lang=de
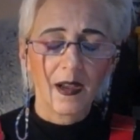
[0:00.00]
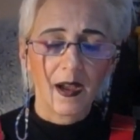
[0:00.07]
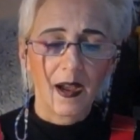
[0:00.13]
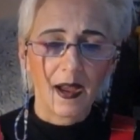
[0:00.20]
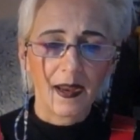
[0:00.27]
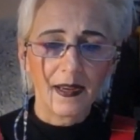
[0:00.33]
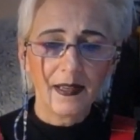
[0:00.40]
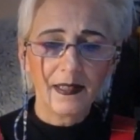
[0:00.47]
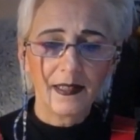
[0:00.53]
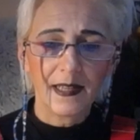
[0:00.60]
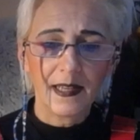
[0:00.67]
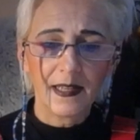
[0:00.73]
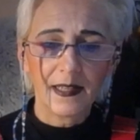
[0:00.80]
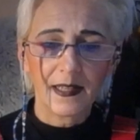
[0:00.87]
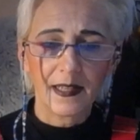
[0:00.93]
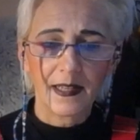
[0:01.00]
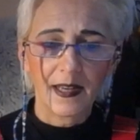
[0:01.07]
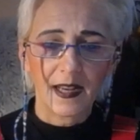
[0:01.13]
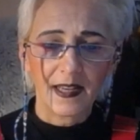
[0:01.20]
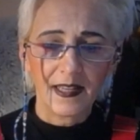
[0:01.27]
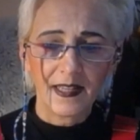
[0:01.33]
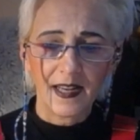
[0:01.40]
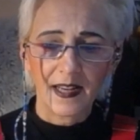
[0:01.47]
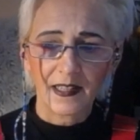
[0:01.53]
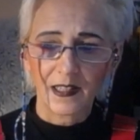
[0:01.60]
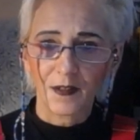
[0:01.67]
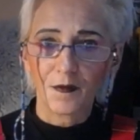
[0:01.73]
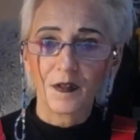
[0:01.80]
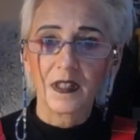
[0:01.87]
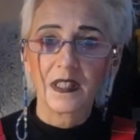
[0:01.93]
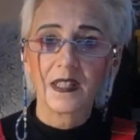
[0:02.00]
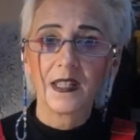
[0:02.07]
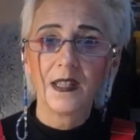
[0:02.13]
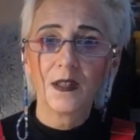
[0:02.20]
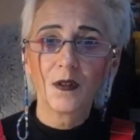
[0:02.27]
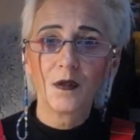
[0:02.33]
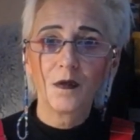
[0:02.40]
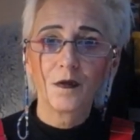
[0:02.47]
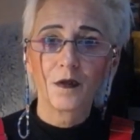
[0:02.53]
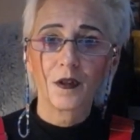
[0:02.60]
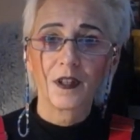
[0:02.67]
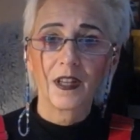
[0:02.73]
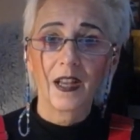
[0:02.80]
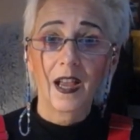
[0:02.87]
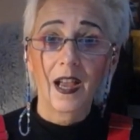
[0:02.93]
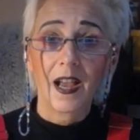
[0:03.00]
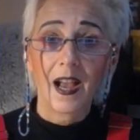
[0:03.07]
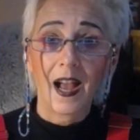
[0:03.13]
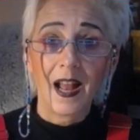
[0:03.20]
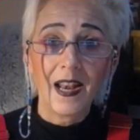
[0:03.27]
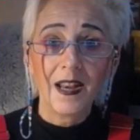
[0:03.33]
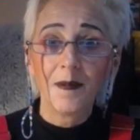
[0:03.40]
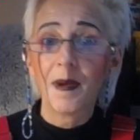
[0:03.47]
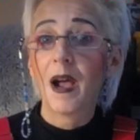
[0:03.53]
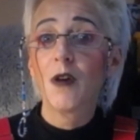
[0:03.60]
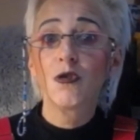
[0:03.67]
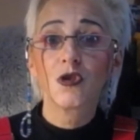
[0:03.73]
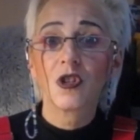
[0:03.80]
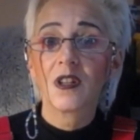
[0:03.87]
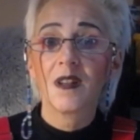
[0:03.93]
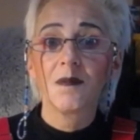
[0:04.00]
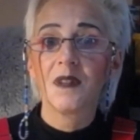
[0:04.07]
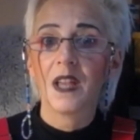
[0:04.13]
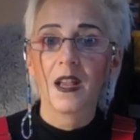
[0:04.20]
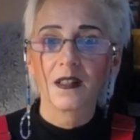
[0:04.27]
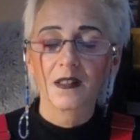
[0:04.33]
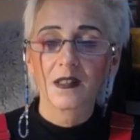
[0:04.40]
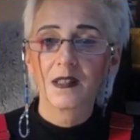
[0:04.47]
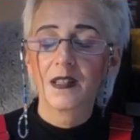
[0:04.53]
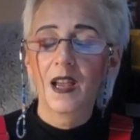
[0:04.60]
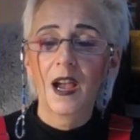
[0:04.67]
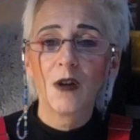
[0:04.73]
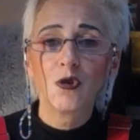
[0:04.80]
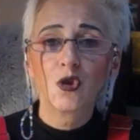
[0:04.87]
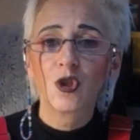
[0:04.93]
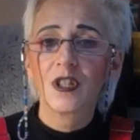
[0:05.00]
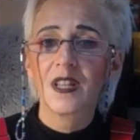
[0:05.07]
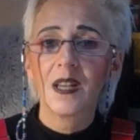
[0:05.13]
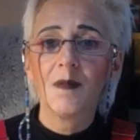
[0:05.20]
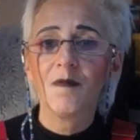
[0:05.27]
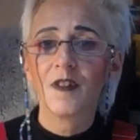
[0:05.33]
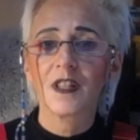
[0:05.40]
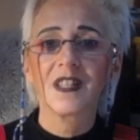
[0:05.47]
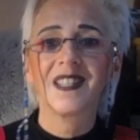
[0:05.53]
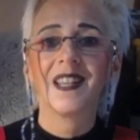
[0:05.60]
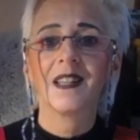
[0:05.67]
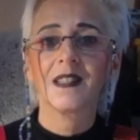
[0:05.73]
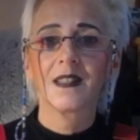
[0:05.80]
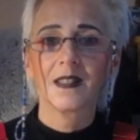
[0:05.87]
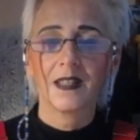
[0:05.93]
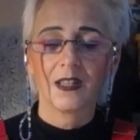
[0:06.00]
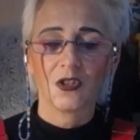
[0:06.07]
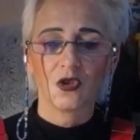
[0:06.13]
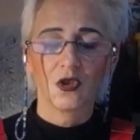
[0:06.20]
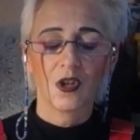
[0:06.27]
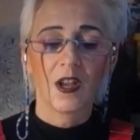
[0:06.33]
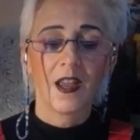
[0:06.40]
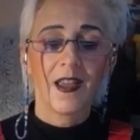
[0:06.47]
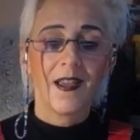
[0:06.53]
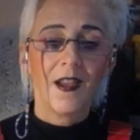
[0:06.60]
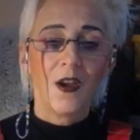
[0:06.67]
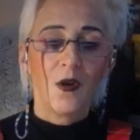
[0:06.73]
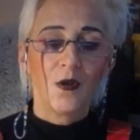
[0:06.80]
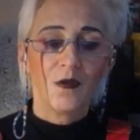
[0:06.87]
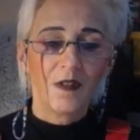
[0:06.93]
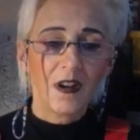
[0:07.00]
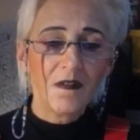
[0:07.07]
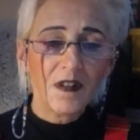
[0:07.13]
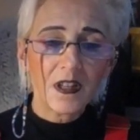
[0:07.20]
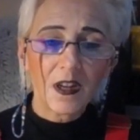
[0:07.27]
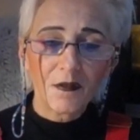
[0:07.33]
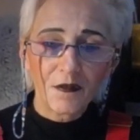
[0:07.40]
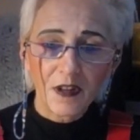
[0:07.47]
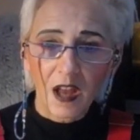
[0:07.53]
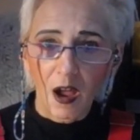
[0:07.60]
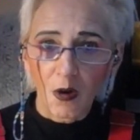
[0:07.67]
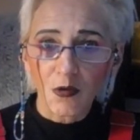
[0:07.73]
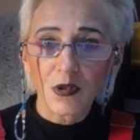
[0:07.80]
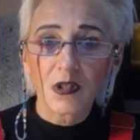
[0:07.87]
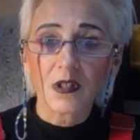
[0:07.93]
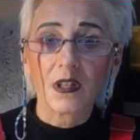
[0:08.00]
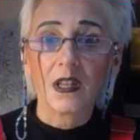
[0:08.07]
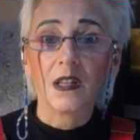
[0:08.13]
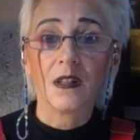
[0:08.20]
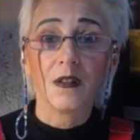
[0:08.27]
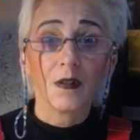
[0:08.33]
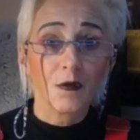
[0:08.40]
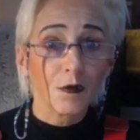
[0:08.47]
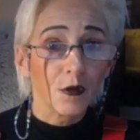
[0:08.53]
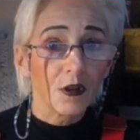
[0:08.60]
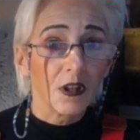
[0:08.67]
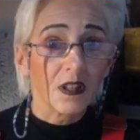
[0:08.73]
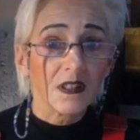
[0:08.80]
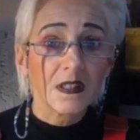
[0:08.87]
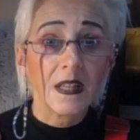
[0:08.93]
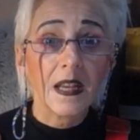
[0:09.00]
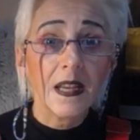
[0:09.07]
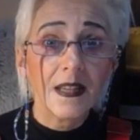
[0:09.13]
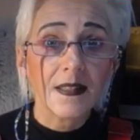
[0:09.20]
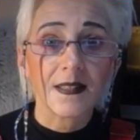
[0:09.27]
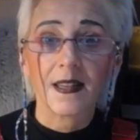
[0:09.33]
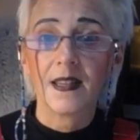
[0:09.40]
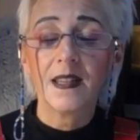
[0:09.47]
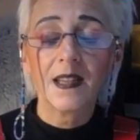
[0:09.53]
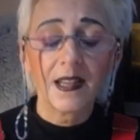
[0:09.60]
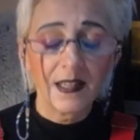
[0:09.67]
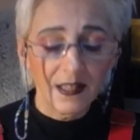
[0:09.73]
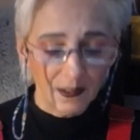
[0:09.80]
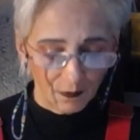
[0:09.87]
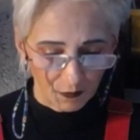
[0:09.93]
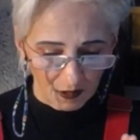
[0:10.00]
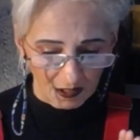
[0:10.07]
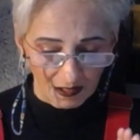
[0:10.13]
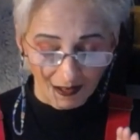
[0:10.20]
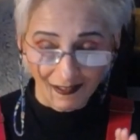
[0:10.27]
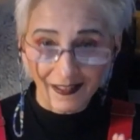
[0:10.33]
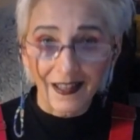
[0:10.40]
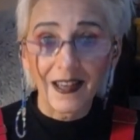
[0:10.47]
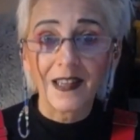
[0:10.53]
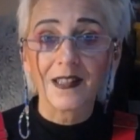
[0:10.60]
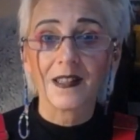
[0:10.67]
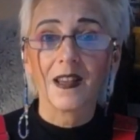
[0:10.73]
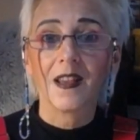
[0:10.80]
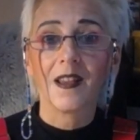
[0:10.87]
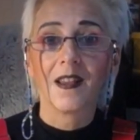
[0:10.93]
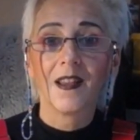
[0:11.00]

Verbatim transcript: eigentlich in der Identifizierung von allem außer dem Jetzt, außer dem, was jetzt ist. Und wenn wir davon ausgehen, von der These, ich rede jetzt von einer These,